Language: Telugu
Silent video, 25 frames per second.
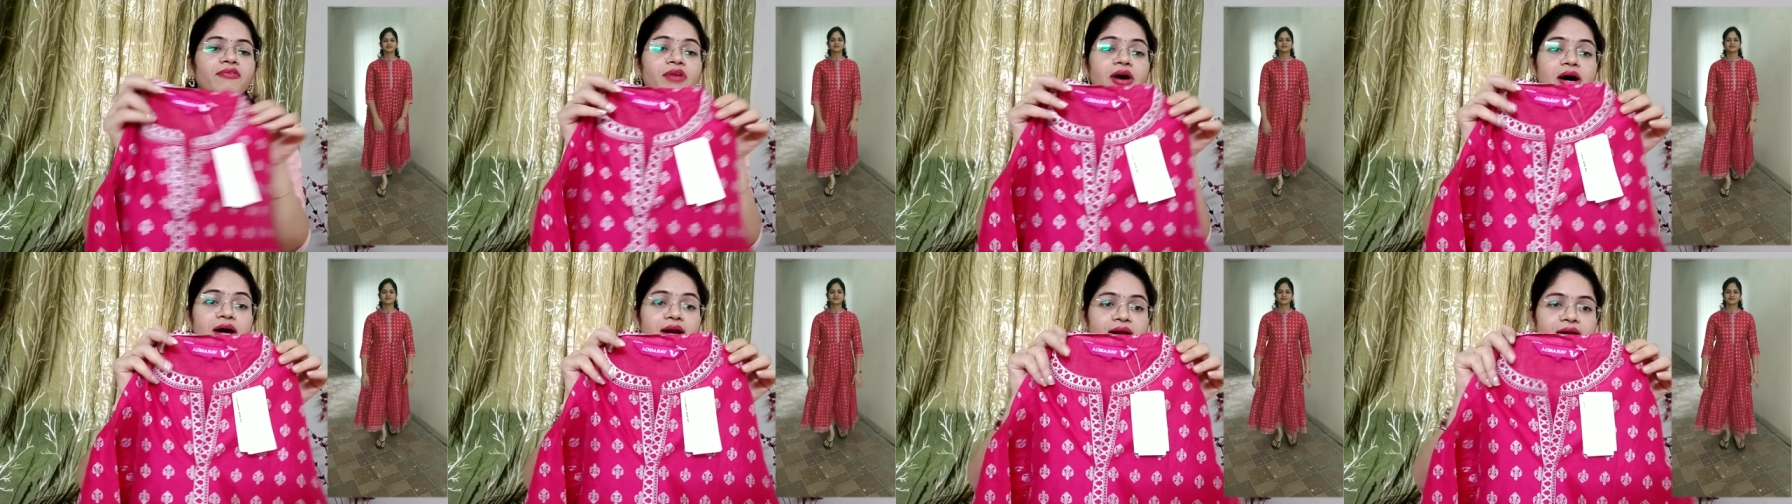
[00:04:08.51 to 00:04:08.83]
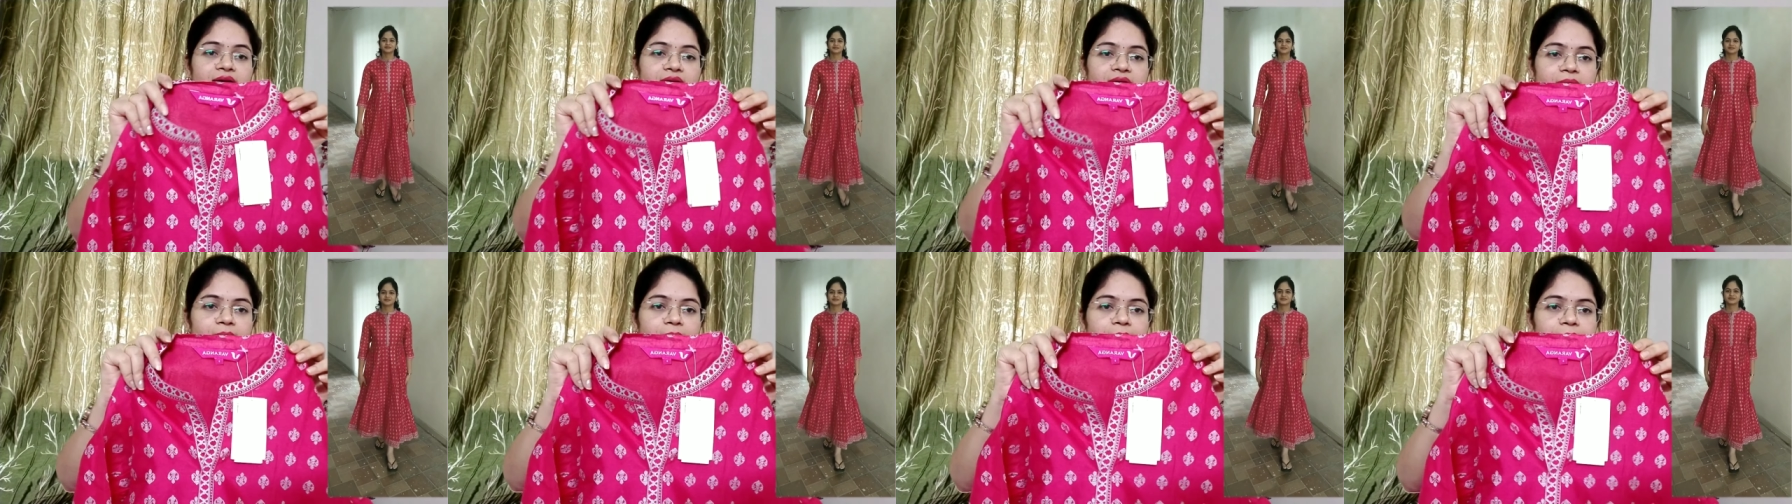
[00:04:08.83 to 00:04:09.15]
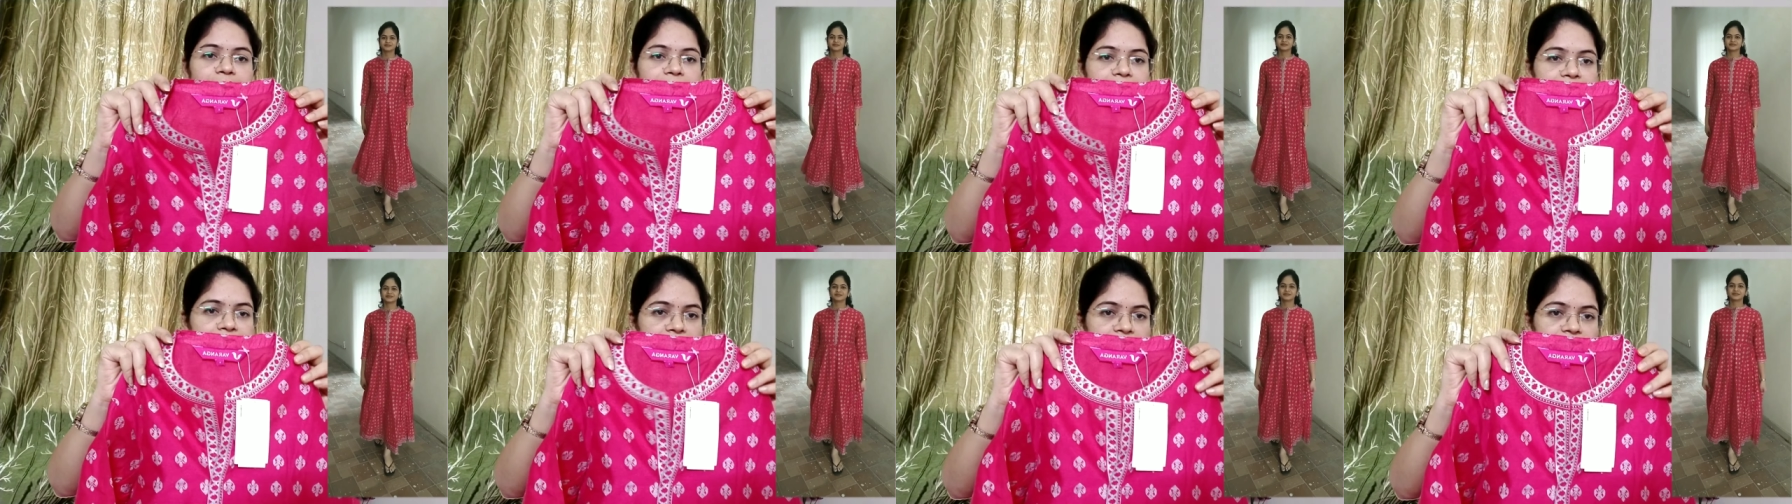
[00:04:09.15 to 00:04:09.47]
వారంగా
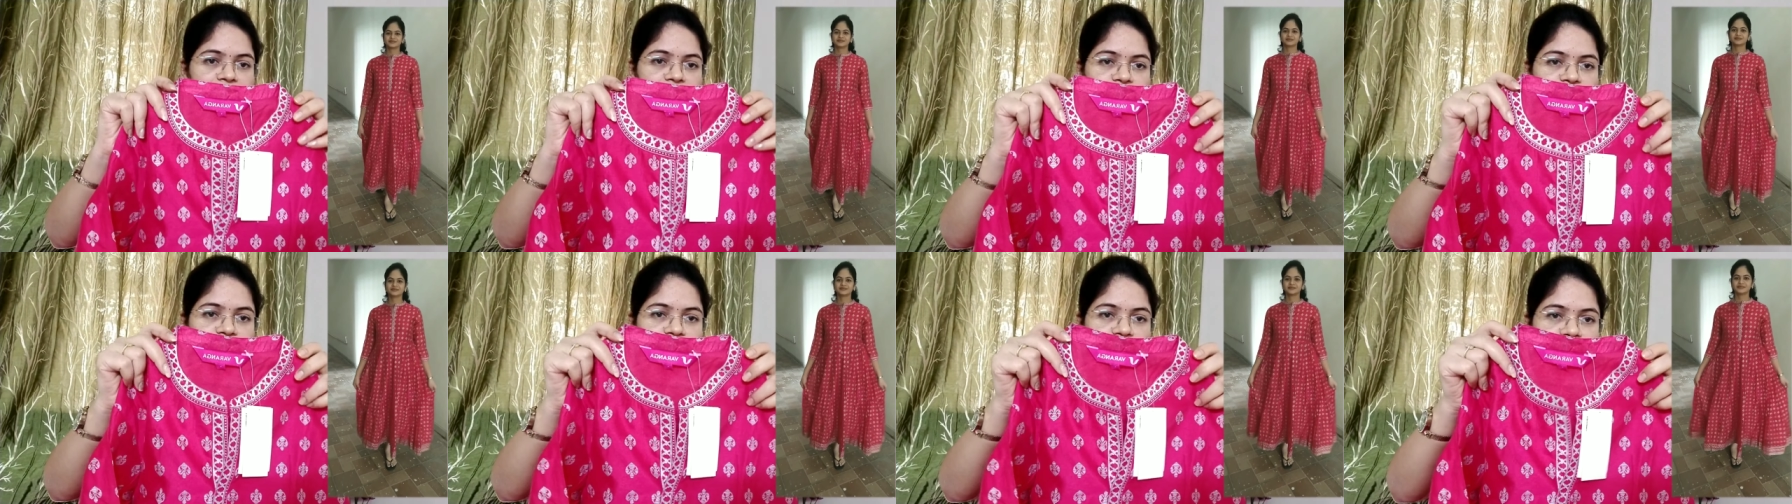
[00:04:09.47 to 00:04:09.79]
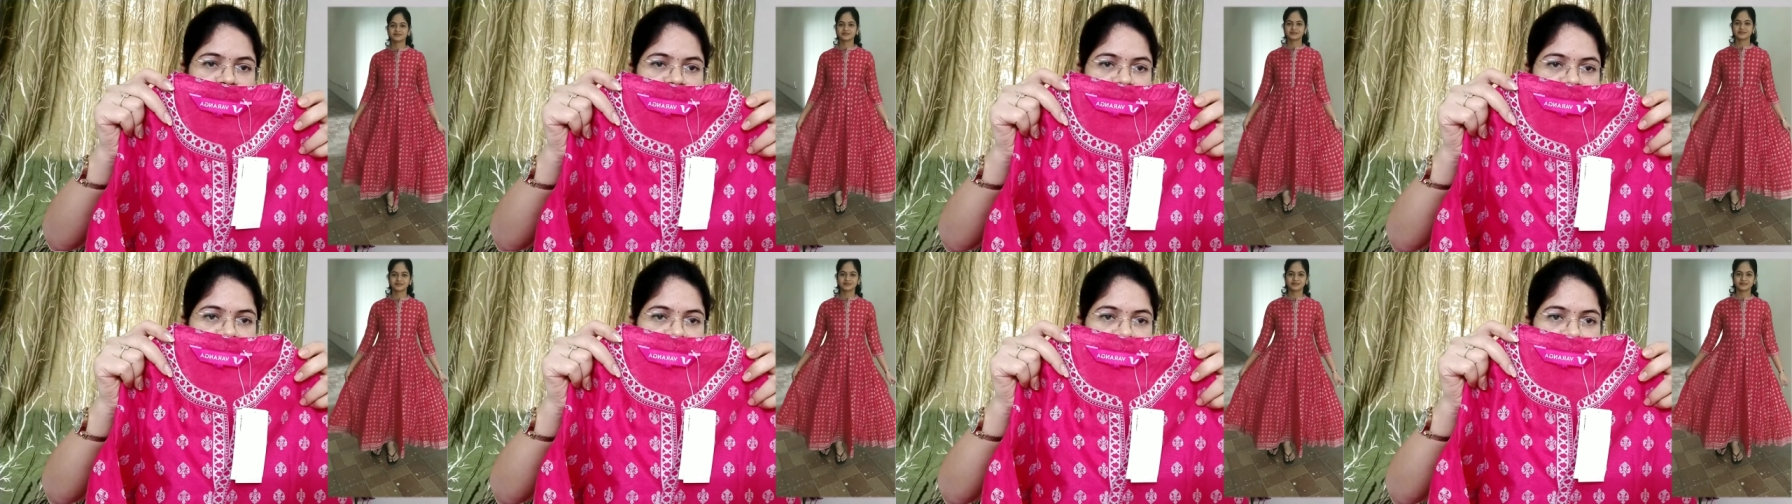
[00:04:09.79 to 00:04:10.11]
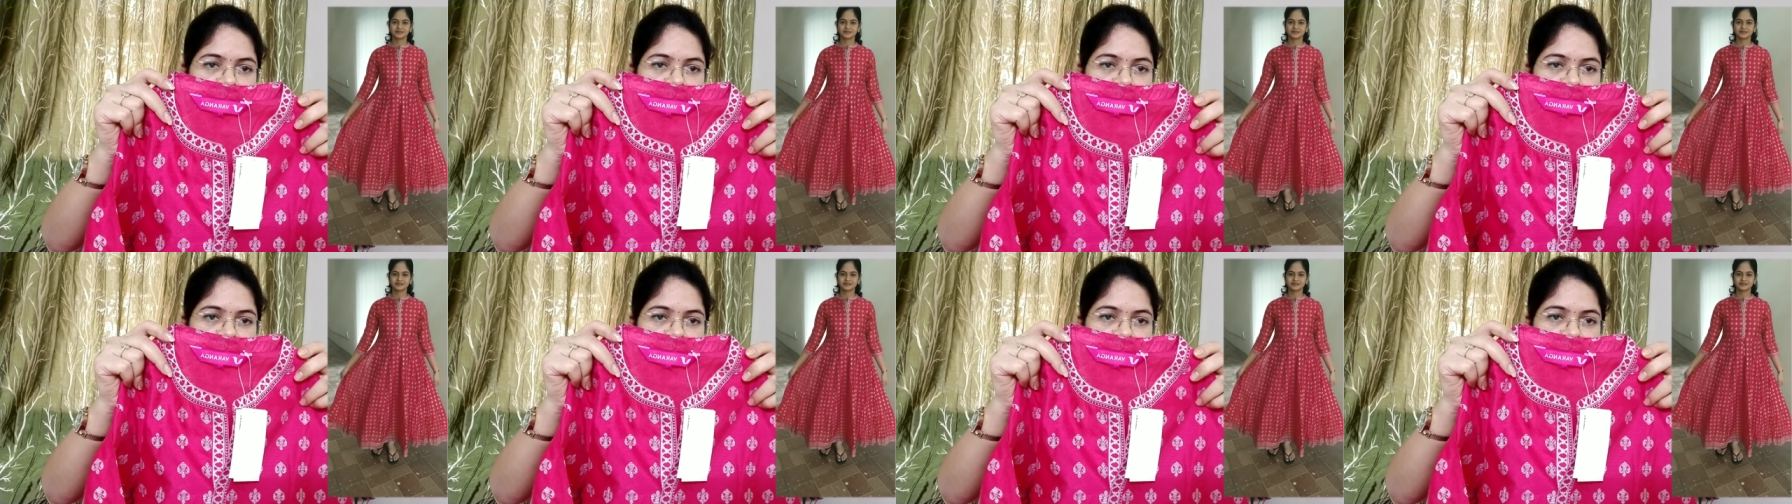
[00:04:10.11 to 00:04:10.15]
బ్రాండ్ నుండి అయితే